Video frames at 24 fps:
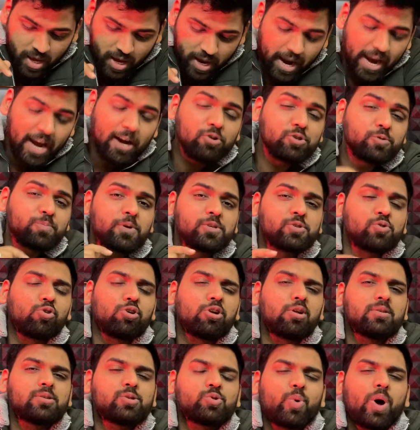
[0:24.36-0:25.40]
एंड उसमें
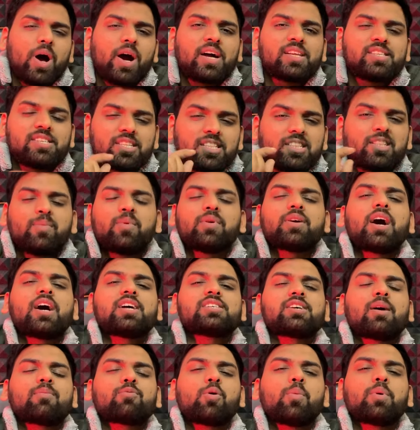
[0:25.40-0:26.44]
सोने सुहागा जितनी भी
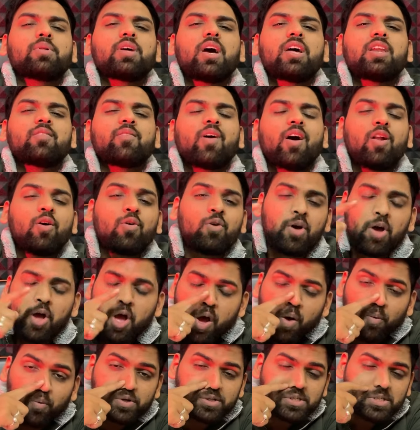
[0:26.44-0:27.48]
कार्स आपको बताने वाला हूँ
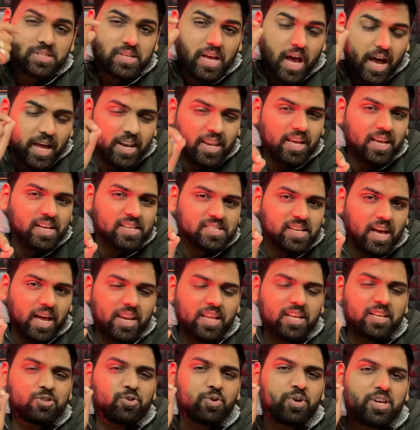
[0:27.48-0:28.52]
वो तो सारी की सारी
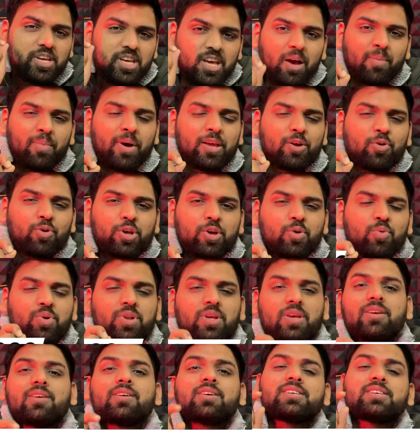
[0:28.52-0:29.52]
जो ई e होगी उनकी